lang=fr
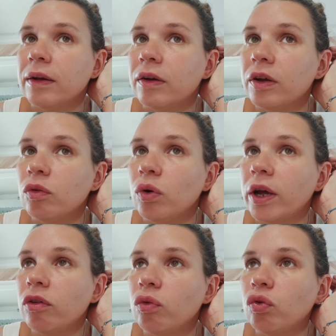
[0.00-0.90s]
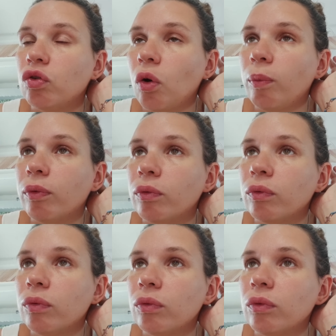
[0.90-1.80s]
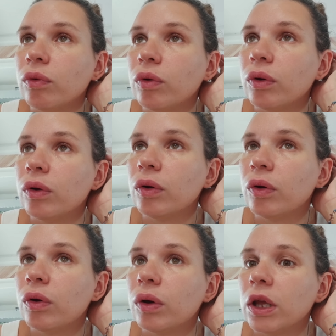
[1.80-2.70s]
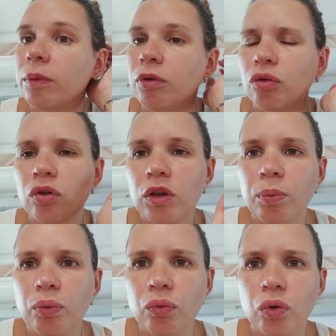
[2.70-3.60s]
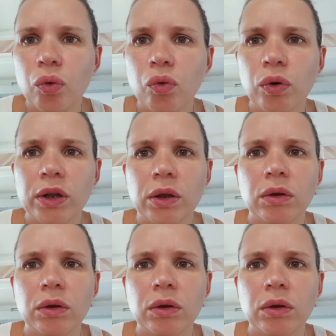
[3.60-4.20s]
il nous reste du jambon et puis je sais plus trop quoi.